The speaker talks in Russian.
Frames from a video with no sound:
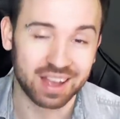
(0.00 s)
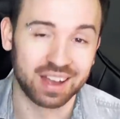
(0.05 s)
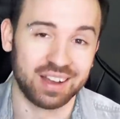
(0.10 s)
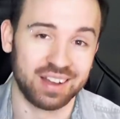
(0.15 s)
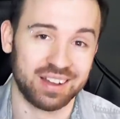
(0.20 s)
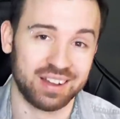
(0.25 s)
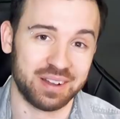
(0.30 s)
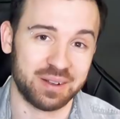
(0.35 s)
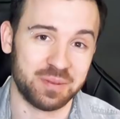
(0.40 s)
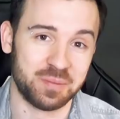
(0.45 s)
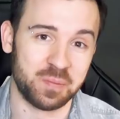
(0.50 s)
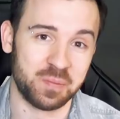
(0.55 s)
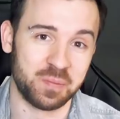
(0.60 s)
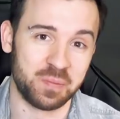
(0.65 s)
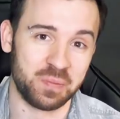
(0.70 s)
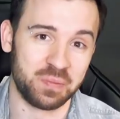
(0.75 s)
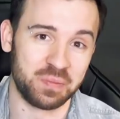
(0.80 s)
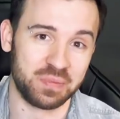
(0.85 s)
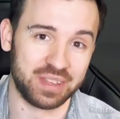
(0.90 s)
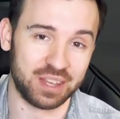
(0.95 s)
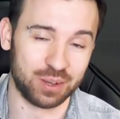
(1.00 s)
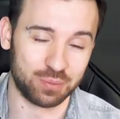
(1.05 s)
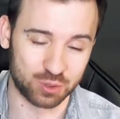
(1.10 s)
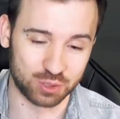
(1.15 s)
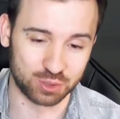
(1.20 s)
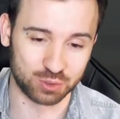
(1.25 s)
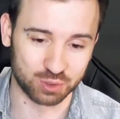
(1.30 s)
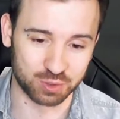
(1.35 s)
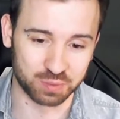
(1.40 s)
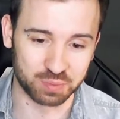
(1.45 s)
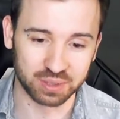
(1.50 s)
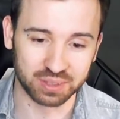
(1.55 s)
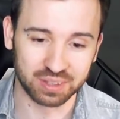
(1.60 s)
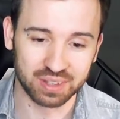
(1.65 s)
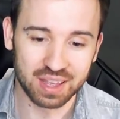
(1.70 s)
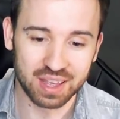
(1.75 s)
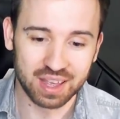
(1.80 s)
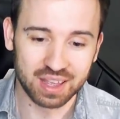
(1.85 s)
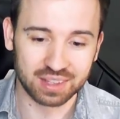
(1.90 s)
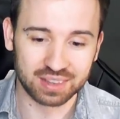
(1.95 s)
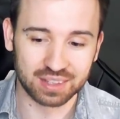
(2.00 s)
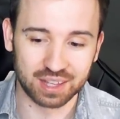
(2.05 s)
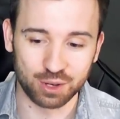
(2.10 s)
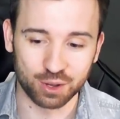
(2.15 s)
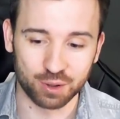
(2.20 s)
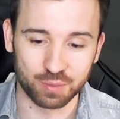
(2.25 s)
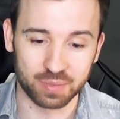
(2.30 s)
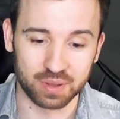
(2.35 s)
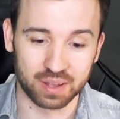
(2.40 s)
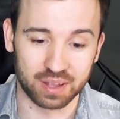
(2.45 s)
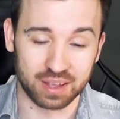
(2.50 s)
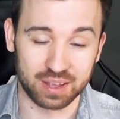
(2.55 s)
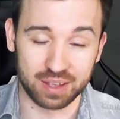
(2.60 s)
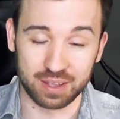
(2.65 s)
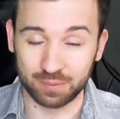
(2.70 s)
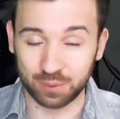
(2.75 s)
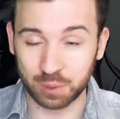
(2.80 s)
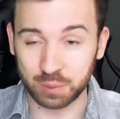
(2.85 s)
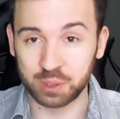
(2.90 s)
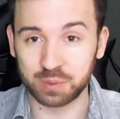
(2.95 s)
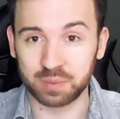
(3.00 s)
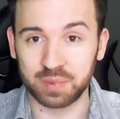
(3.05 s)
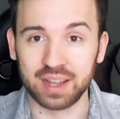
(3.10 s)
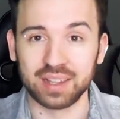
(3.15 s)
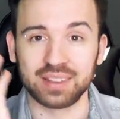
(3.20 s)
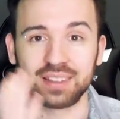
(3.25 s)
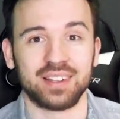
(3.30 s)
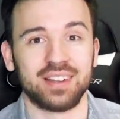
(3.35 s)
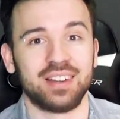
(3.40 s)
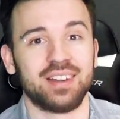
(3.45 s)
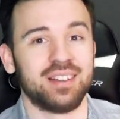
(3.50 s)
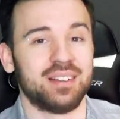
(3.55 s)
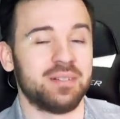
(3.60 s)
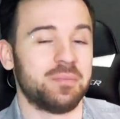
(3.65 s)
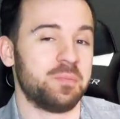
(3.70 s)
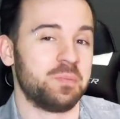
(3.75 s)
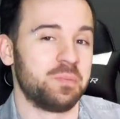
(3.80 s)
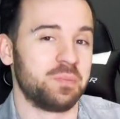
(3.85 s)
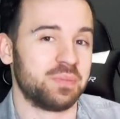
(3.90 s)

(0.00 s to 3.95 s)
эм, я просто уже был на нем, э, и, в общем, это